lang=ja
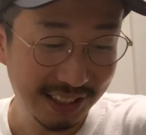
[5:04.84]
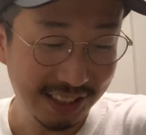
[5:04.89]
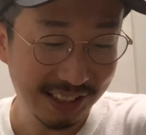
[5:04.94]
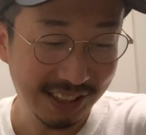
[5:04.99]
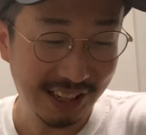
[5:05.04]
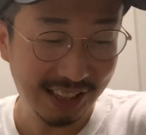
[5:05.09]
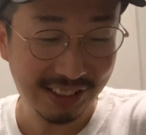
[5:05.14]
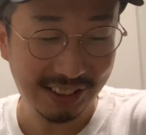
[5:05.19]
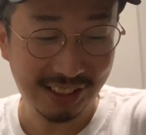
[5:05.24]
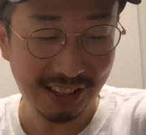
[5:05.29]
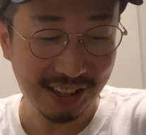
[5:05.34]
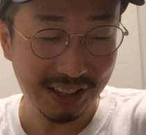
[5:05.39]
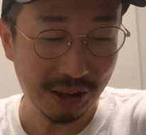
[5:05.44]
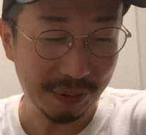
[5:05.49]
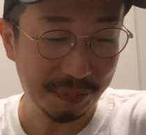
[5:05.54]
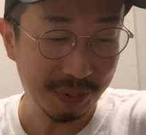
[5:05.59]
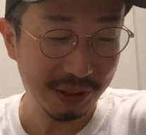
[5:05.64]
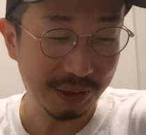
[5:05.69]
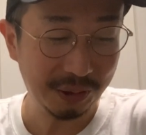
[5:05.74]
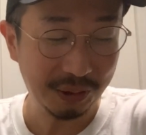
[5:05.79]
やったら
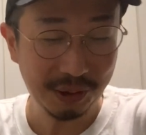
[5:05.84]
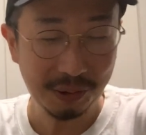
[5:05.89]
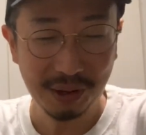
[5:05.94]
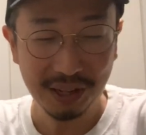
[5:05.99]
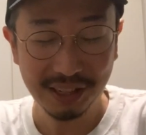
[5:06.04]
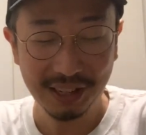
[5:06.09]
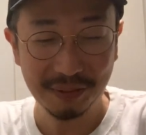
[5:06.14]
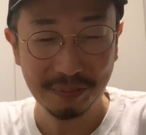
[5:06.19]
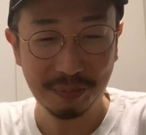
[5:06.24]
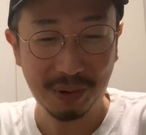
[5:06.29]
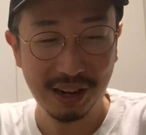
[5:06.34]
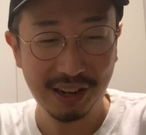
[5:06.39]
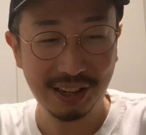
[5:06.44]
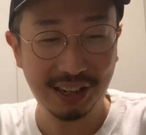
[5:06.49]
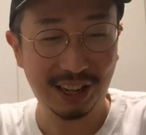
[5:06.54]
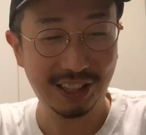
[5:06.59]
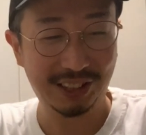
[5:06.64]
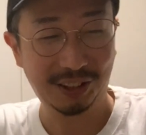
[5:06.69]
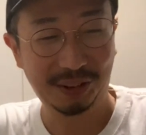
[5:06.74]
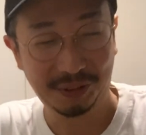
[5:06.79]
やっぱそれはね、バカ
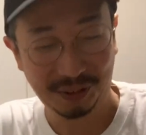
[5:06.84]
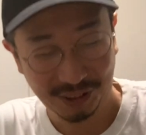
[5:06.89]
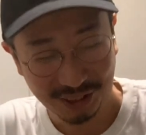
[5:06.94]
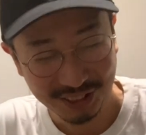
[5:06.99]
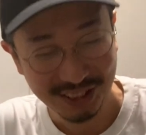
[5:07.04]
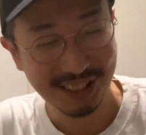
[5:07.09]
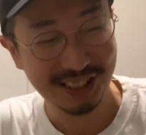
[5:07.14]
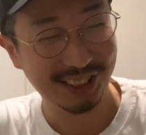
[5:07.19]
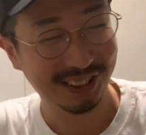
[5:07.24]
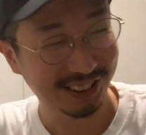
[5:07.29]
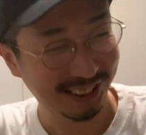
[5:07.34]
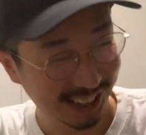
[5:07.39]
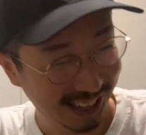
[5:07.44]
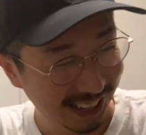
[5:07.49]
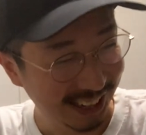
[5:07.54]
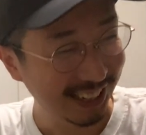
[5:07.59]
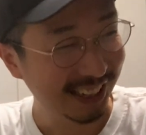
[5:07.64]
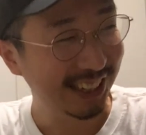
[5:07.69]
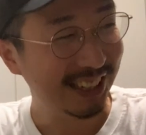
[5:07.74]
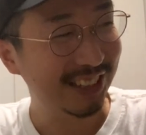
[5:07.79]
だと思うんですよ
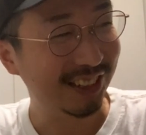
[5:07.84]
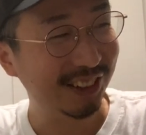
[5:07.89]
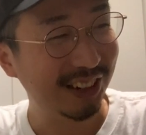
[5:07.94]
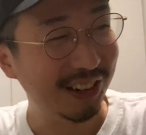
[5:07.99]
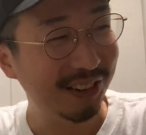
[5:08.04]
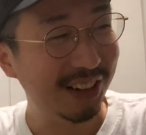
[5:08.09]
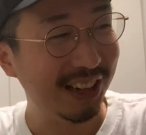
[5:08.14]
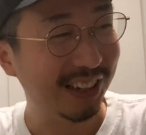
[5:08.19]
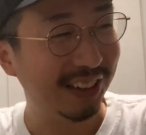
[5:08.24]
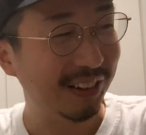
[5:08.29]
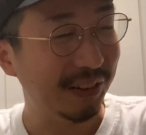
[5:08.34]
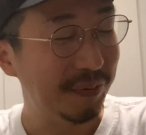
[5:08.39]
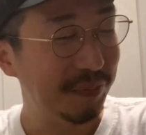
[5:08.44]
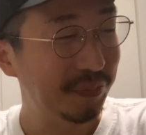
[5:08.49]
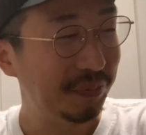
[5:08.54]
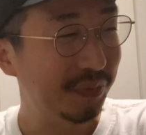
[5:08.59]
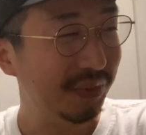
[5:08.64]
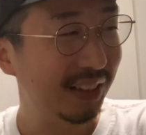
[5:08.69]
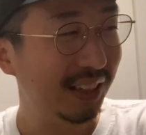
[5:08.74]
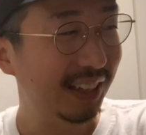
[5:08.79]
ね。それは、
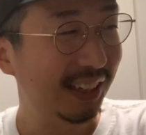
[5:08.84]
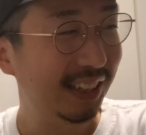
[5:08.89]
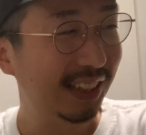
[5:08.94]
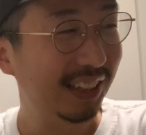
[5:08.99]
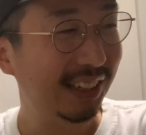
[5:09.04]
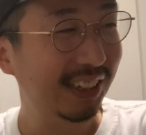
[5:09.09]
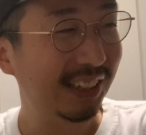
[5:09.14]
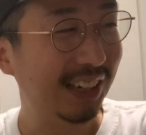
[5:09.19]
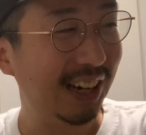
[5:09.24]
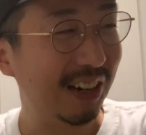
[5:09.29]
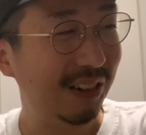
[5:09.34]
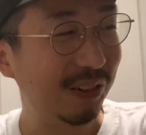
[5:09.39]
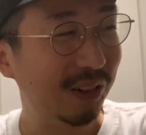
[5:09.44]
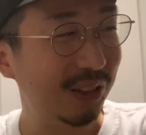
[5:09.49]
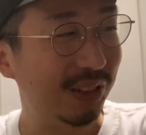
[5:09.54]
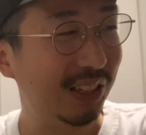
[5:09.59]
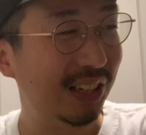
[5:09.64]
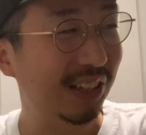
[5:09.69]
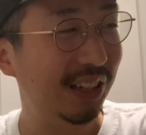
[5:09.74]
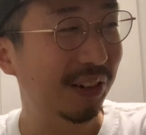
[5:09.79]
かっこ
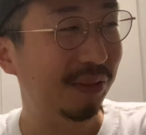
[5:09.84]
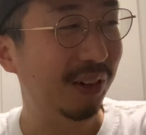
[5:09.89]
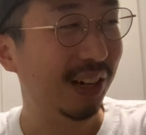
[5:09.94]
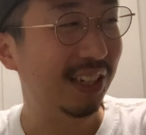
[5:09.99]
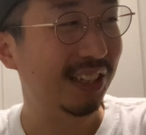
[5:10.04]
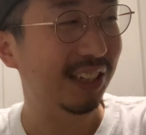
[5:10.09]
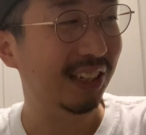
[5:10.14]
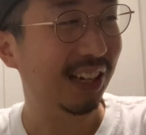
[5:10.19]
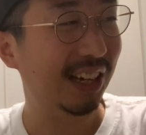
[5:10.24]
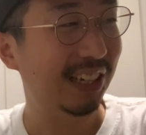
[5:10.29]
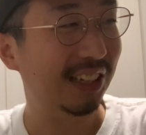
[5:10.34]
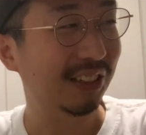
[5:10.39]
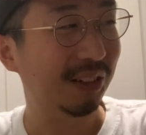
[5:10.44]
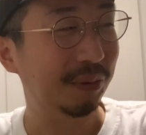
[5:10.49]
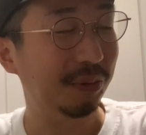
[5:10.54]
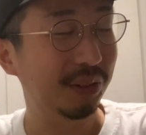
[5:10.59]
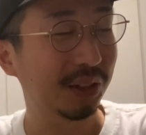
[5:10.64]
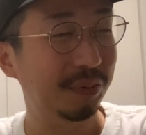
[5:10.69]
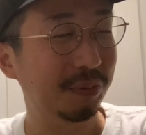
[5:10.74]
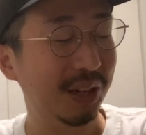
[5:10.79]
つけてる場合じゃないと
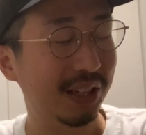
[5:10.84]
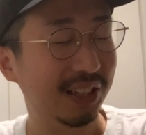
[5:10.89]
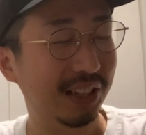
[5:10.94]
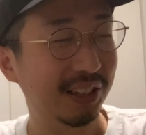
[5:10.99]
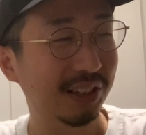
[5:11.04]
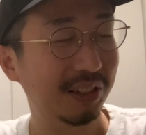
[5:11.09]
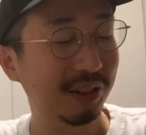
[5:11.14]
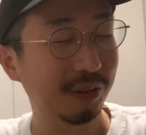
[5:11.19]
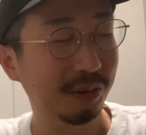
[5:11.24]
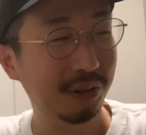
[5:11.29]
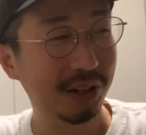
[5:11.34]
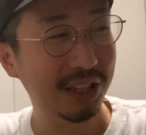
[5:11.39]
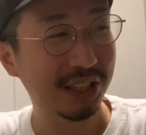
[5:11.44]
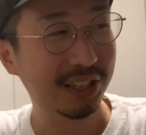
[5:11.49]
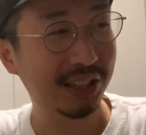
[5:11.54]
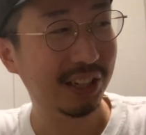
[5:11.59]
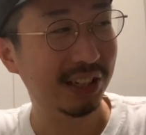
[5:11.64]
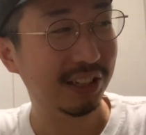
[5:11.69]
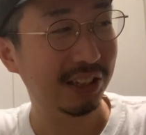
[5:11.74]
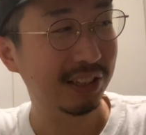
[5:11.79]
思うんで、まあ、さ俺
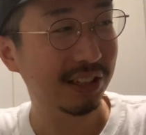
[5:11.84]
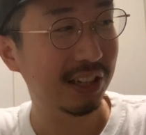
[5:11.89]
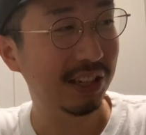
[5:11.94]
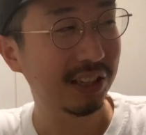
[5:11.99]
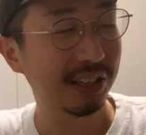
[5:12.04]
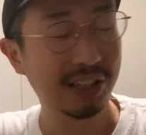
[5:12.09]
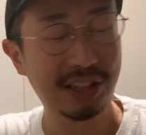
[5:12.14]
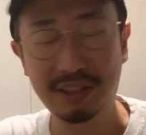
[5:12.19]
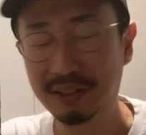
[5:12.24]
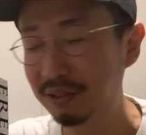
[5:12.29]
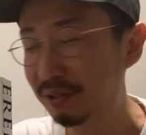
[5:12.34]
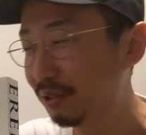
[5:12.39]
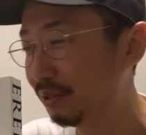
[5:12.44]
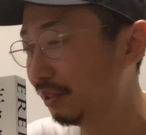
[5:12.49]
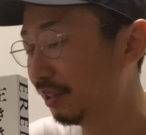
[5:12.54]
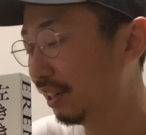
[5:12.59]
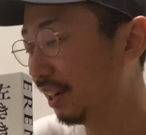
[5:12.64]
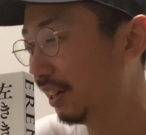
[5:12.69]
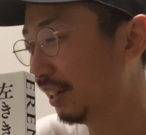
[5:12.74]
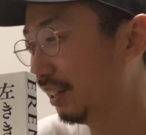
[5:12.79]
しか宣伝する
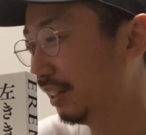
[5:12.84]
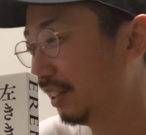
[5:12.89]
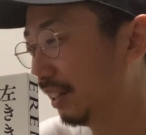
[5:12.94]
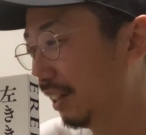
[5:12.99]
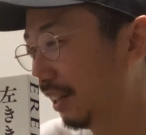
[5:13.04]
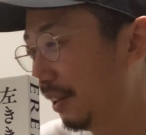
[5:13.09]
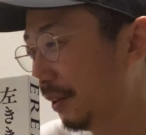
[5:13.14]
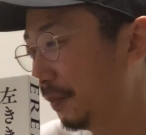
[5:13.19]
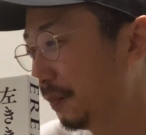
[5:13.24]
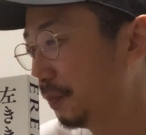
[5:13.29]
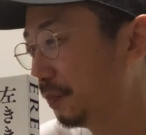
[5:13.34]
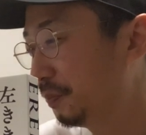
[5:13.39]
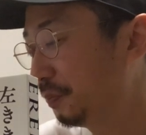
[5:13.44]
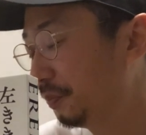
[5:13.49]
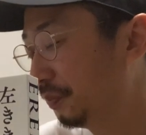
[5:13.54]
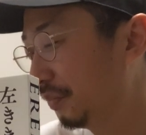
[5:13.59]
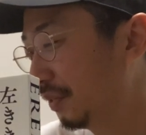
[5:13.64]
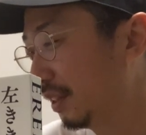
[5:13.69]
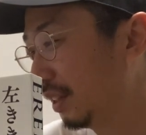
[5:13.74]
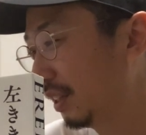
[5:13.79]
人いないんで、
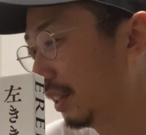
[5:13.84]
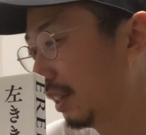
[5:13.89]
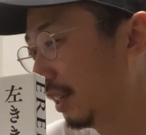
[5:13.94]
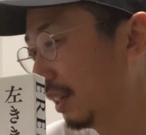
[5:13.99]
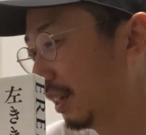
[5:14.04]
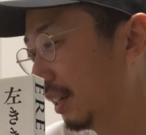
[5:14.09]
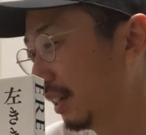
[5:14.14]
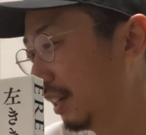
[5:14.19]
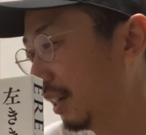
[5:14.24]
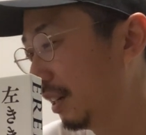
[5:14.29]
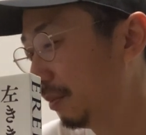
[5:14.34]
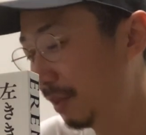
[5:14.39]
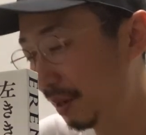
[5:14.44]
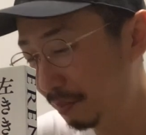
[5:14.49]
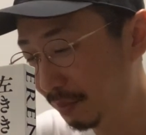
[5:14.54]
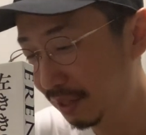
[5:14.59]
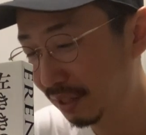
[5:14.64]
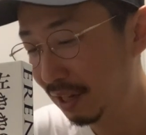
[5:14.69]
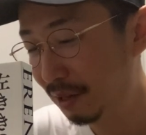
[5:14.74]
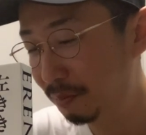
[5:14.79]
まあ
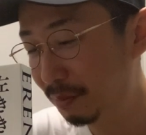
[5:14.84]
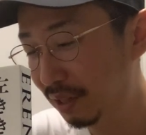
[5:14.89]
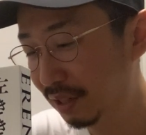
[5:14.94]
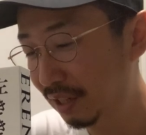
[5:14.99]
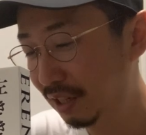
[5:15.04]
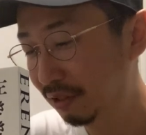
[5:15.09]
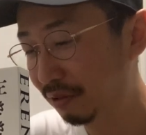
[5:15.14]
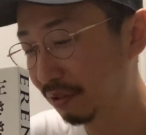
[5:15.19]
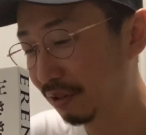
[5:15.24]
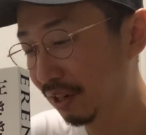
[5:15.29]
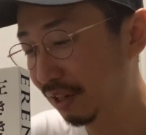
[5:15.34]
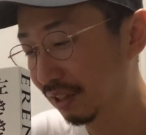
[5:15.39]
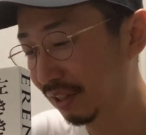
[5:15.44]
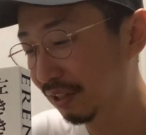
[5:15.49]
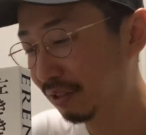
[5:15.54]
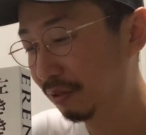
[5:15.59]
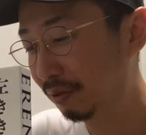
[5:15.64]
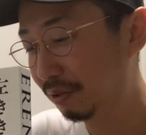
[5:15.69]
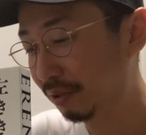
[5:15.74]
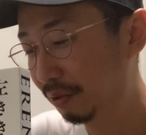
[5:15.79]
まあ、ナンバーナインとか
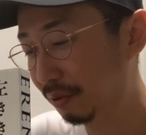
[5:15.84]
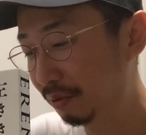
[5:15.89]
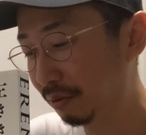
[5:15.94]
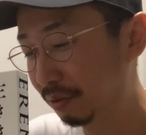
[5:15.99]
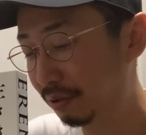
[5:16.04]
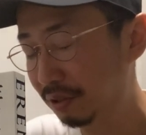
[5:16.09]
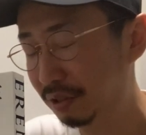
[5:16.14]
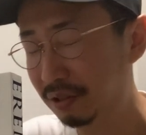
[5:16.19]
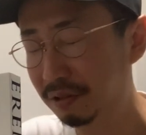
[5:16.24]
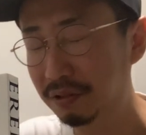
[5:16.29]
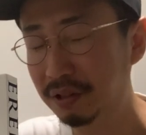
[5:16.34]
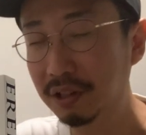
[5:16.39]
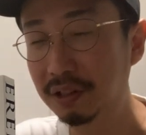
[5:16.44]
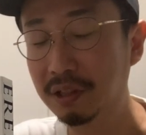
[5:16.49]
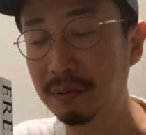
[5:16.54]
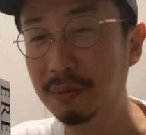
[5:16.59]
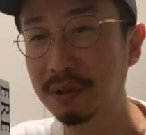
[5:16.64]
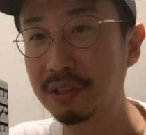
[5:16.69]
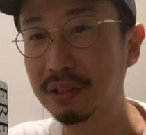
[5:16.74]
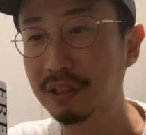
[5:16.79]
ね、その協力してくれ
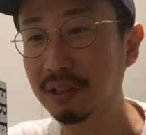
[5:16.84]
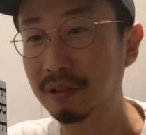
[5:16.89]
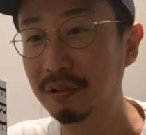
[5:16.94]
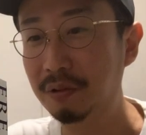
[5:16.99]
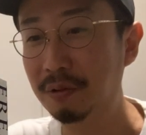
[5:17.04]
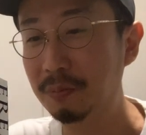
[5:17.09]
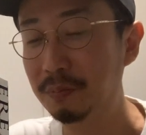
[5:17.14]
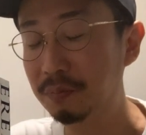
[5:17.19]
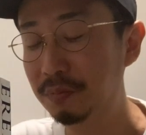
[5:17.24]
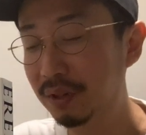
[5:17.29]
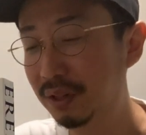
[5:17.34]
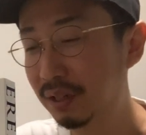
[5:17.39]
てますけど、